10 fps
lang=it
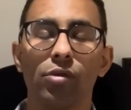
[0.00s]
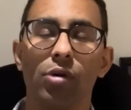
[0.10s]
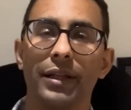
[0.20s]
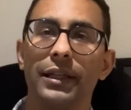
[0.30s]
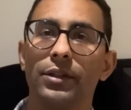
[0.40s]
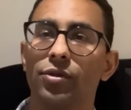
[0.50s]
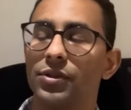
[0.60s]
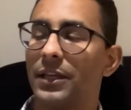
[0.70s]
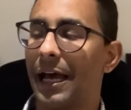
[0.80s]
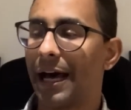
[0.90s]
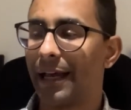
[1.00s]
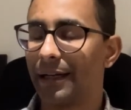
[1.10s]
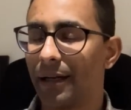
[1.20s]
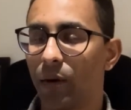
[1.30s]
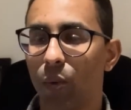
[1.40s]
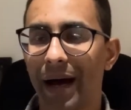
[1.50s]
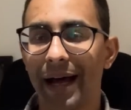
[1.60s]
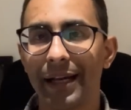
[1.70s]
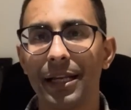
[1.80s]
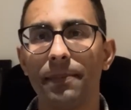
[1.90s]
lo ha detto sia Ariel
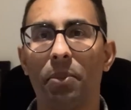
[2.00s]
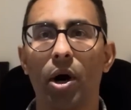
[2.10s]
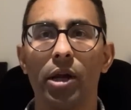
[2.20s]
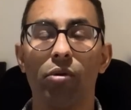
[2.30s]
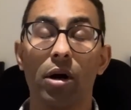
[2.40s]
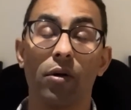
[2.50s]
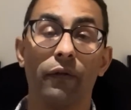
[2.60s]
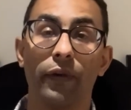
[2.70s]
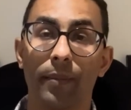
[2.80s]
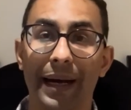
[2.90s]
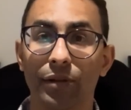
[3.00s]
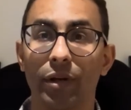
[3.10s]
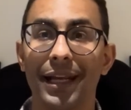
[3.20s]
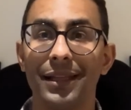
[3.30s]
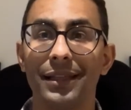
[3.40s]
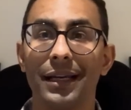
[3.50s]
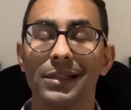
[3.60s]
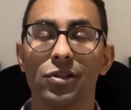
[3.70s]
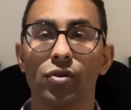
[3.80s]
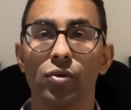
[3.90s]
Elwani, poi lo ha confermato Nate
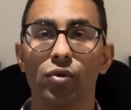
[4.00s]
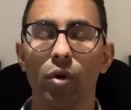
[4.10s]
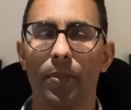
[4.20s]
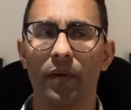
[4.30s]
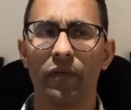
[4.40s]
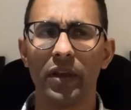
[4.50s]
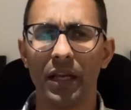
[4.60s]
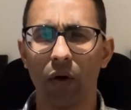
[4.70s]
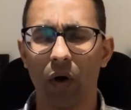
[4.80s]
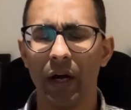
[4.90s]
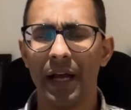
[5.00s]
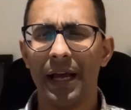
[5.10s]
Diaz sul suo profilo